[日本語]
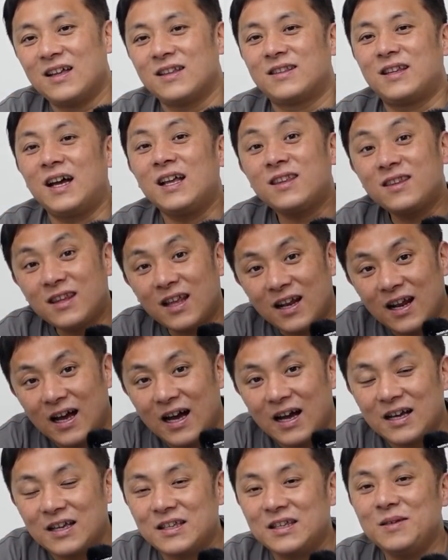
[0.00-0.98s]
だった
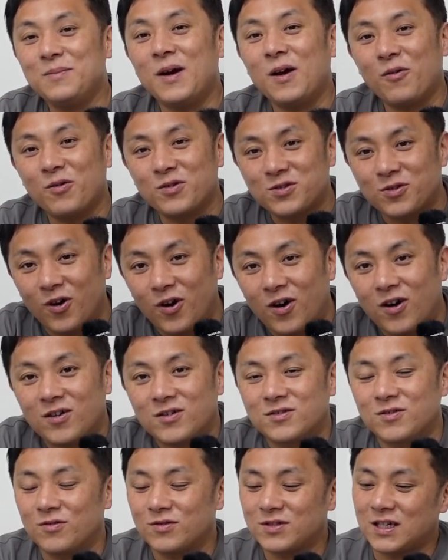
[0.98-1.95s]
ら、今こそ、
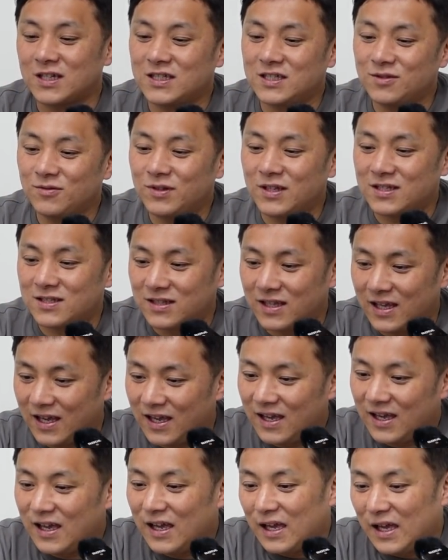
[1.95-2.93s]
その写真をですね、
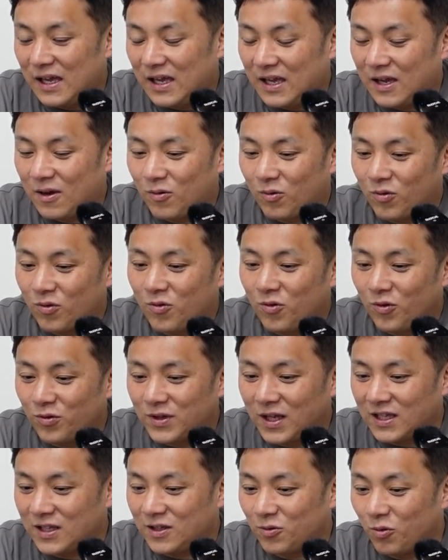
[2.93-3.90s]
えー、この
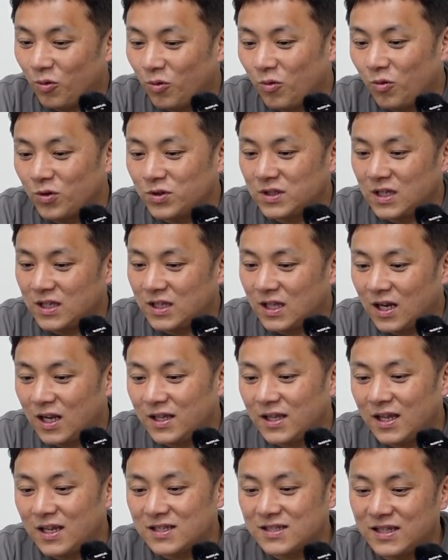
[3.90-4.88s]
コーナーに投稿していただ
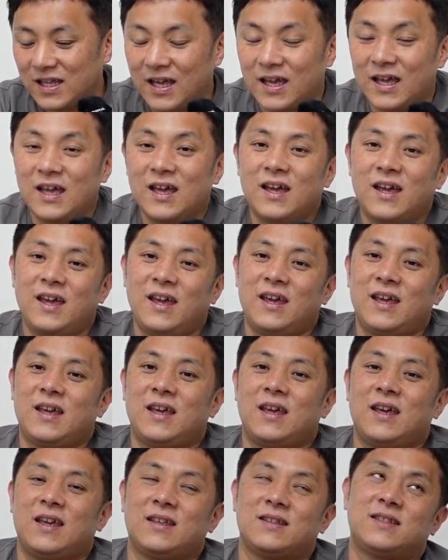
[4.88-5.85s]
いてですね、
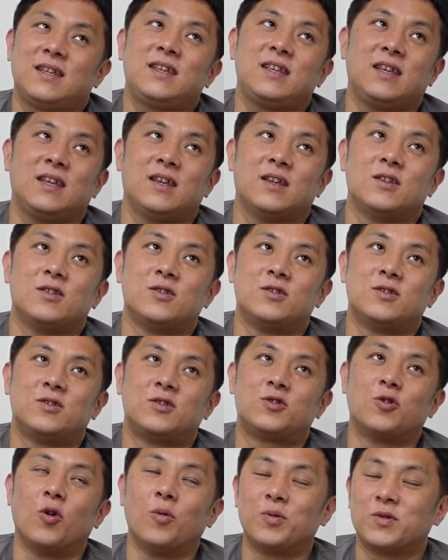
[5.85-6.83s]
えー、ぜひ、
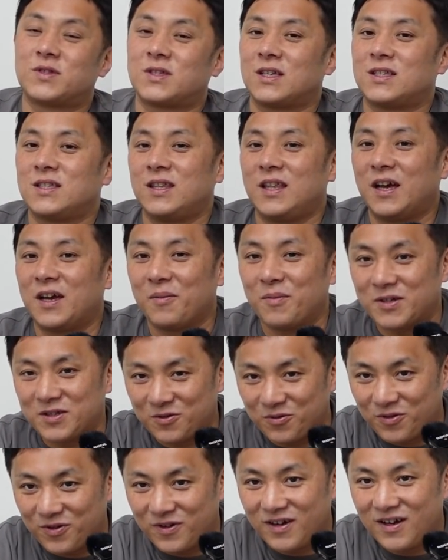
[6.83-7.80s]
成仏させてあげま
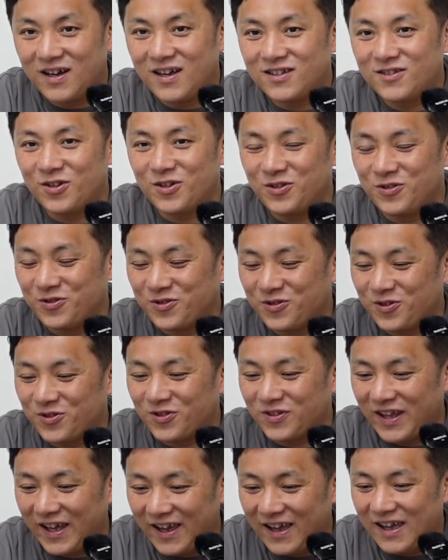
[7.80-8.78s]
しょう。というこ
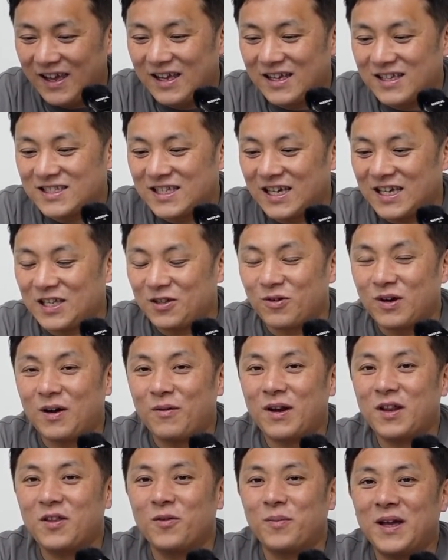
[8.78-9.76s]
とで、さっきの
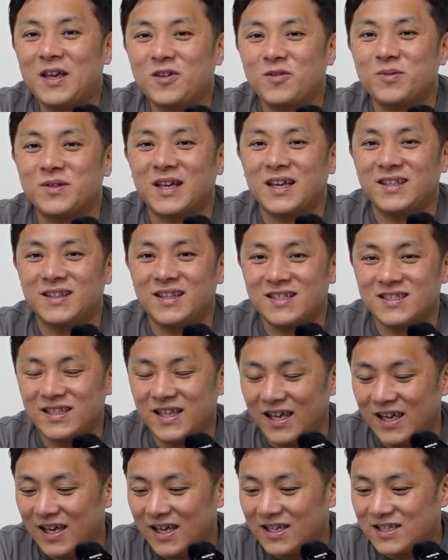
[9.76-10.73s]
河原のバイクみたいにです
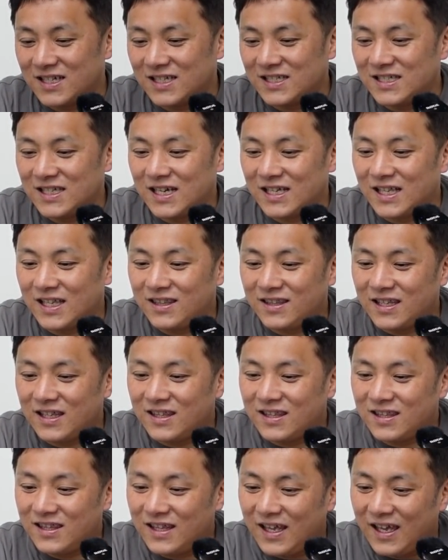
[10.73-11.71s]
ね、写真がなって
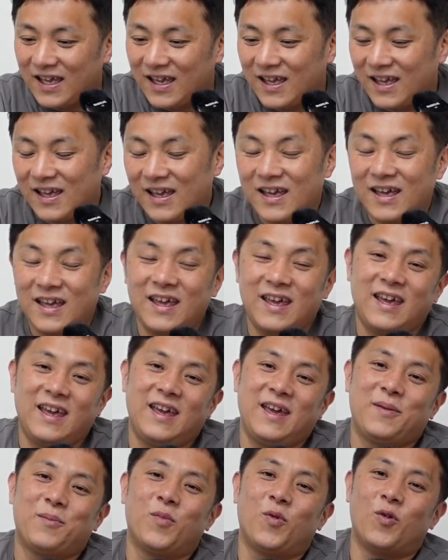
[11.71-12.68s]
いって、
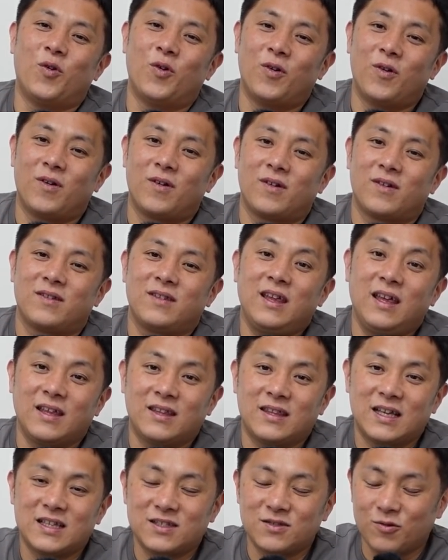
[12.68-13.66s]
えー、もう、
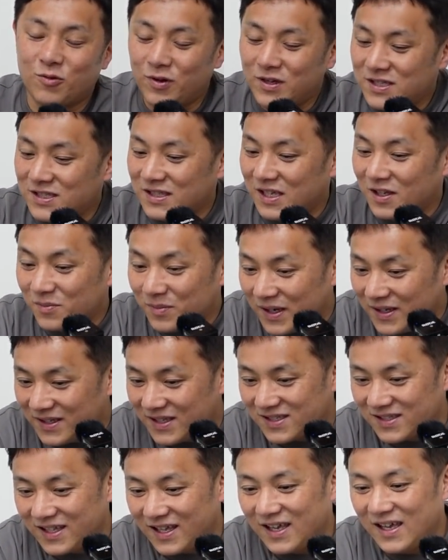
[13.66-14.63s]
ね、タンスの肥やしになる前に
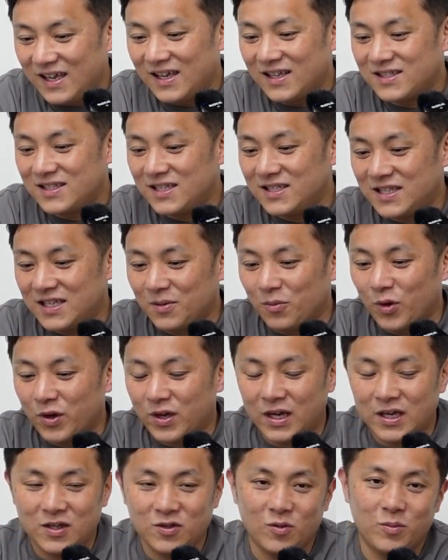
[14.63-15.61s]
ですね、ぜひぜひもう一
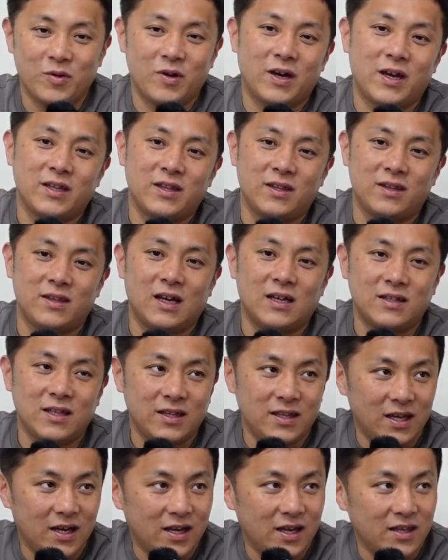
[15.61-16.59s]
回日の目を当
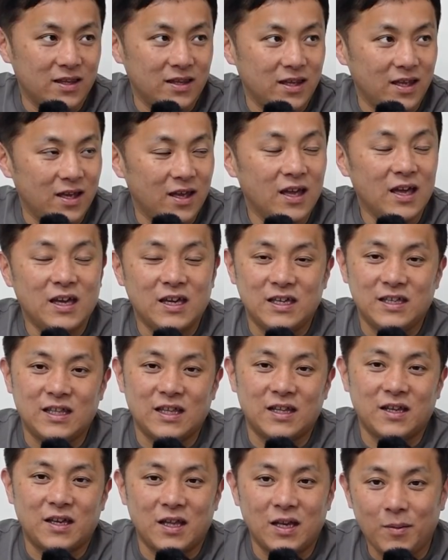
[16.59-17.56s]
ててあげてい
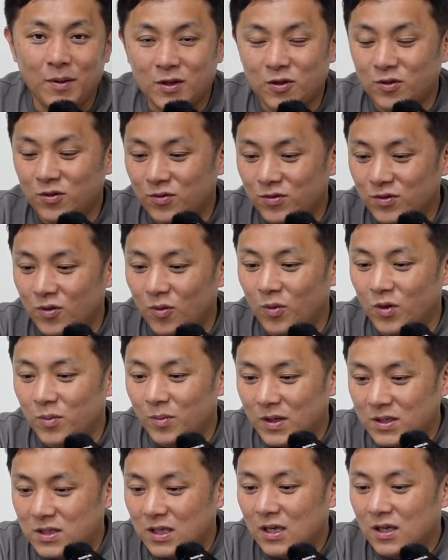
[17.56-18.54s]
ただければというふうに思い
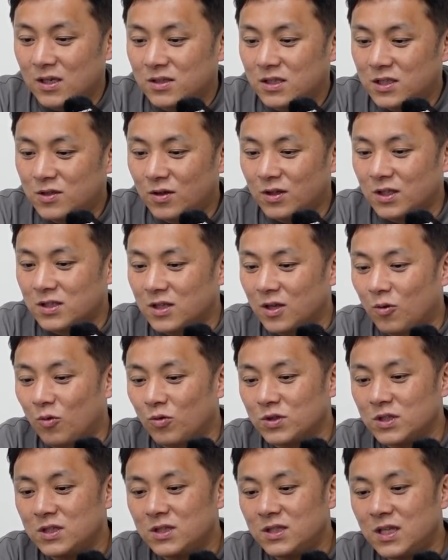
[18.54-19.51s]
ます。実はですね、
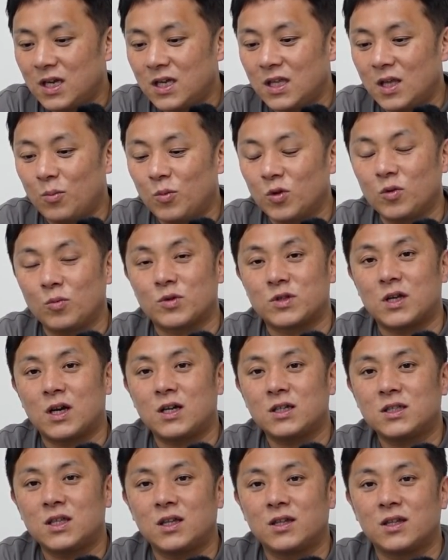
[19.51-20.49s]
個人的なものも
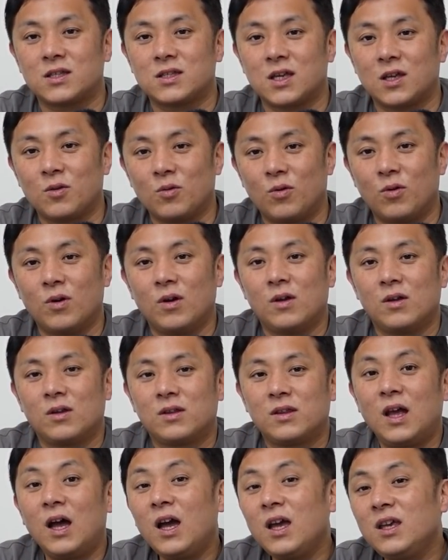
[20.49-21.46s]
探したんですけど、
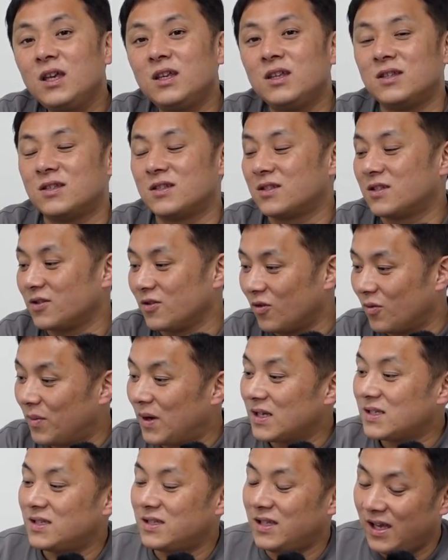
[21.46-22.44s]
ないんすよ、
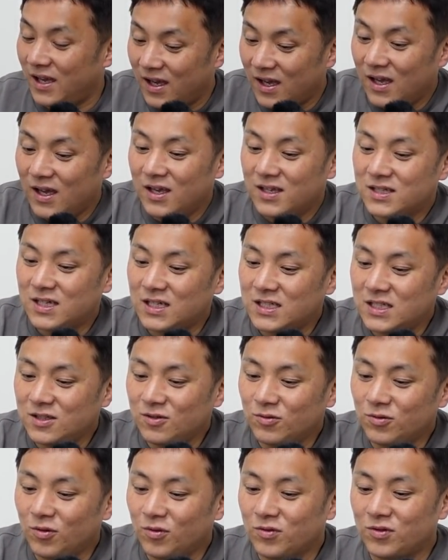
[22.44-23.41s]
マジで。写
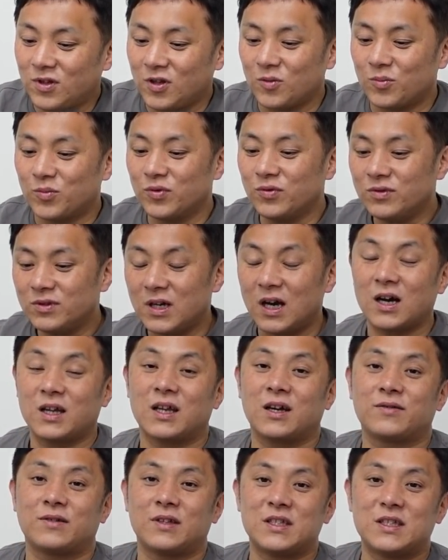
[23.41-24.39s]
真を撮るっていう文化が
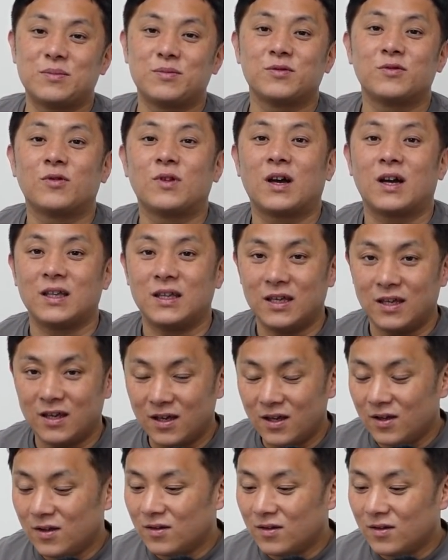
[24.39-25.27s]
なくて自分の中に。